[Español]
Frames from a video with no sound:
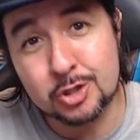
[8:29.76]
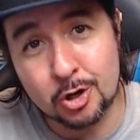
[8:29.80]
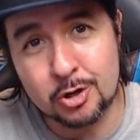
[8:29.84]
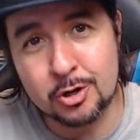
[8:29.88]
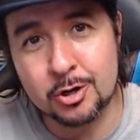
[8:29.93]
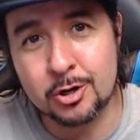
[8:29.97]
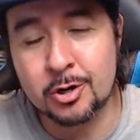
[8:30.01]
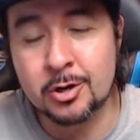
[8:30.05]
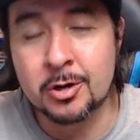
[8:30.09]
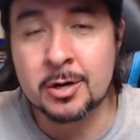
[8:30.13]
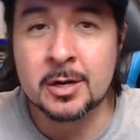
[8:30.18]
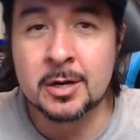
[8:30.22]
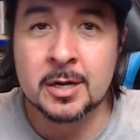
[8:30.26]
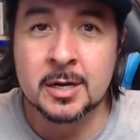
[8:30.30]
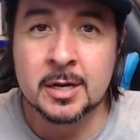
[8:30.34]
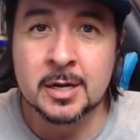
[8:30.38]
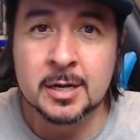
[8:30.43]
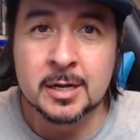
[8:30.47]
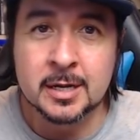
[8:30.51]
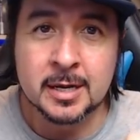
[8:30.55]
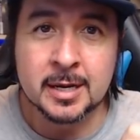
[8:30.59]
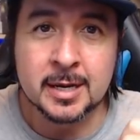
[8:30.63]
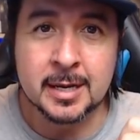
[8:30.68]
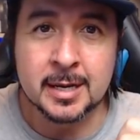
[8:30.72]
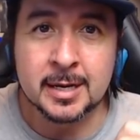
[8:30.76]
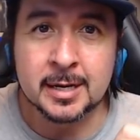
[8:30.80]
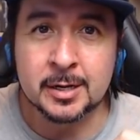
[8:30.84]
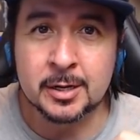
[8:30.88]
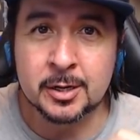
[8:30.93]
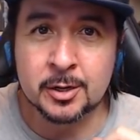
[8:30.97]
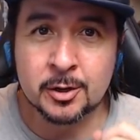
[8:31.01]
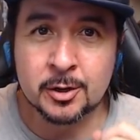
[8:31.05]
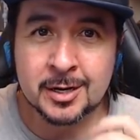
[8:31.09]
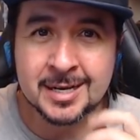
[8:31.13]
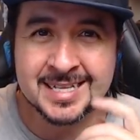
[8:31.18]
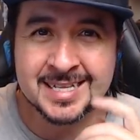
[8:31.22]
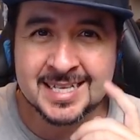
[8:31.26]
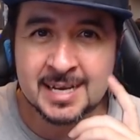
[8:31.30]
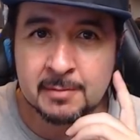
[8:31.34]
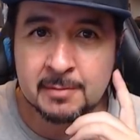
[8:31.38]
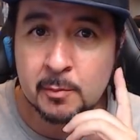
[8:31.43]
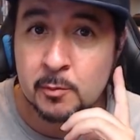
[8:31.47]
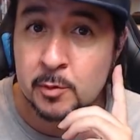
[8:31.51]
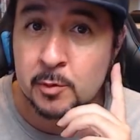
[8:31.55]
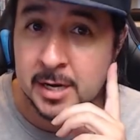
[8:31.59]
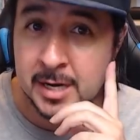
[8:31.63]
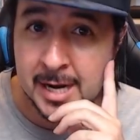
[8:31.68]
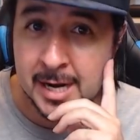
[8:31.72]
tono eh, no estaba
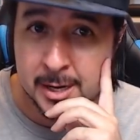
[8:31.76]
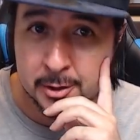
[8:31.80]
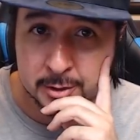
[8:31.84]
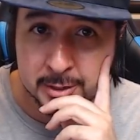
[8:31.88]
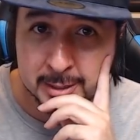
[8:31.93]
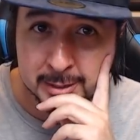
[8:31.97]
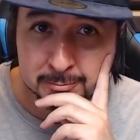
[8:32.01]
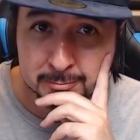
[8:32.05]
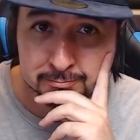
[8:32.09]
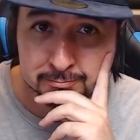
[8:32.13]
muy claro,